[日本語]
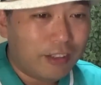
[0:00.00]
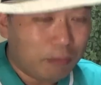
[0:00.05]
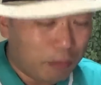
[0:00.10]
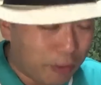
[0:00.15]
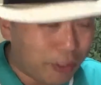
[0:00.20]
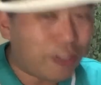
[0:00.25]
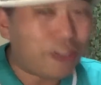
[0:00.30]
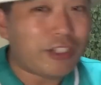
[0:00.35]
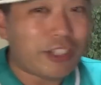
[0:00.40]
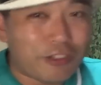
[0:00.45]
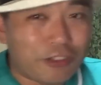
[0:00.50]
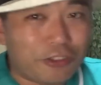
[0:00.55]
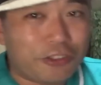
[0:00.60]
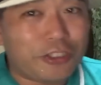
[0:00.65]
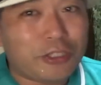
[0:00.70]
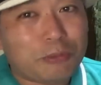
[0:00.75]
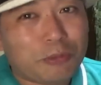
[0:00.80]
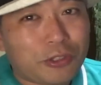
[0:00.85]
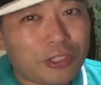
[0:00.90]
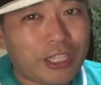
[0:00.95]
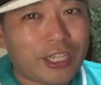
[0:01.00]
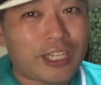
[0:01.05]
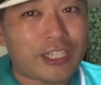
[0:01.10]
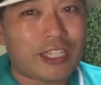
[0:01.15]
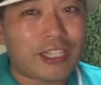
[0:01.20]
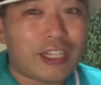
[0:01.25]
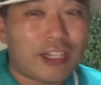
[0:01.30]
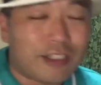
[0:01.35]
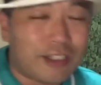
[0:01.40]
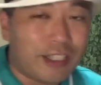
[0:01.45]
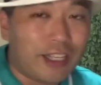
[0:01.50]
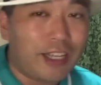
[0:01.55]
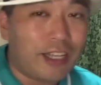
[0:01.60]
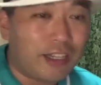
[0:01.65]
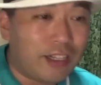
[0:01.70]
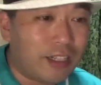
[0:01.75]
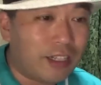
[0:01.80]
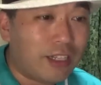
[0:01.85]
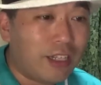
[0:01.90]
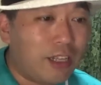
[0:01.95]
もちろんね、その風貌だけじゃなくて、
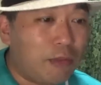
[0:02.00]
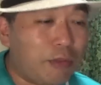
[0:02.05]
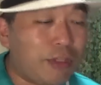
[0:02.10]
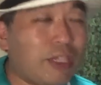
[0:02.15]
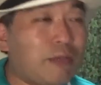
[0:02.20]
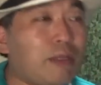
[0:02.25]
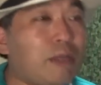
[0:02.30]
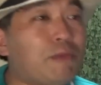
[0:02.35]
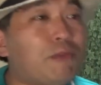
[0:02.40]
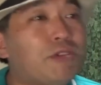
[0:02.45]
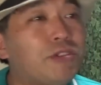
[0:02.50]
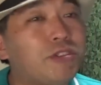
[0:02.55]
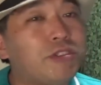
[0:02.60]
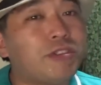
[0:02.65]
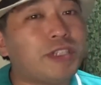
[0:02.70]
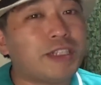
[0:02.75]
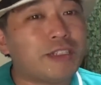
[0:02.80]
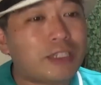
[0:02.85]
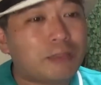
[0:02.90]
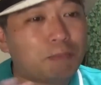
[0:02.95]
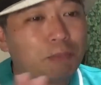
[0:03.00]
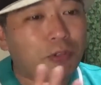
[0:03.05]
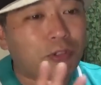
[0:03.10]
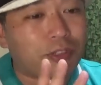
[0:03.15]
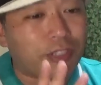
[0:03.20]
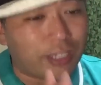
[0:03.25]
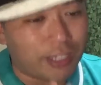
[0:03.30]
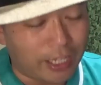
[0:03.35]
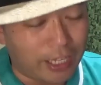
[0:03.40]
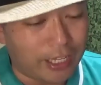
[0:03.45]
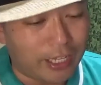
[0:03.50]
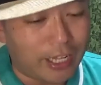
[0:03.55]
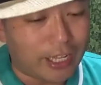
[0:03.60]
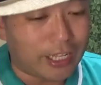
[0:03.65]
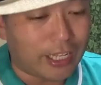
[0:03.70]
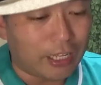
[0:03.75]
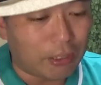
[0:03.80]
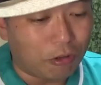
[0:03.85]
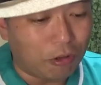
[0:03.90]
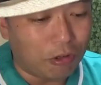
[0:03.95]
見た目もその夏っぽくてね、な
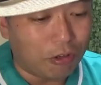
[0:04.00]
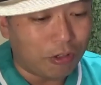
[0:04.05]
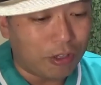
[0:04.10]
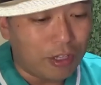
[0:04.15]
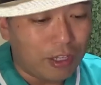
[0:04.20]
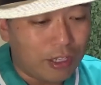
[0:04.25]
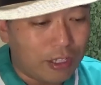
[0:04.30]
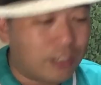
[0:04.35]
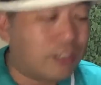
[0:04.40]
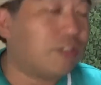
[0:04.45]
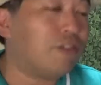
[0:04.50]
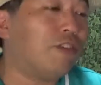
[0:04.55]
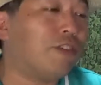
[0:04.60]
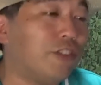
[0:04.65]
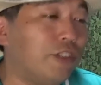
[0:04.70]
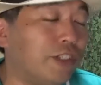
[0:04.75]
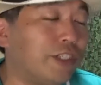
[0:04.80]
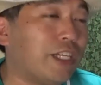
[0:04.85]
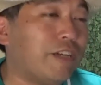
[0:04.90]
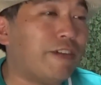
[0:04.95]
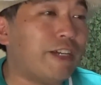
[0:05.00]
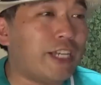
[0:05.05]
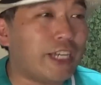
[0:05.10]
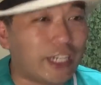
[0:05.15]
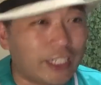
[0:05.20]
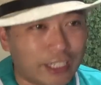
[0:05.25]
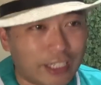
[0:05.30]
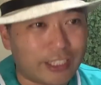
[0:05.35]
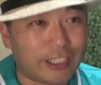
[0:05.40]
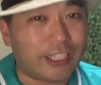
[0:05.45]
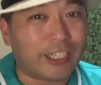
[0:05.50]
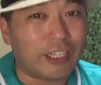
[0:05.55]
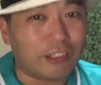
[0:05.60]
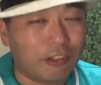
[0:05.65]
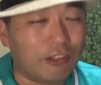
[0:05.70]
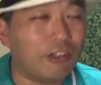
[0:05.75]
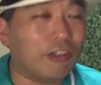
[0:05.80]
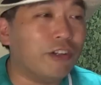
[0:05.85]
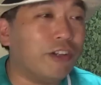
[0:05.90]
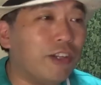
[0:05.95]
んかこう、すごく爽やかでしたけ
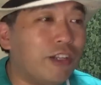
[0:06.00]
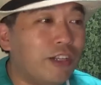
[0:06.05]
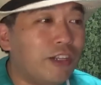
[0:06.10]
ど、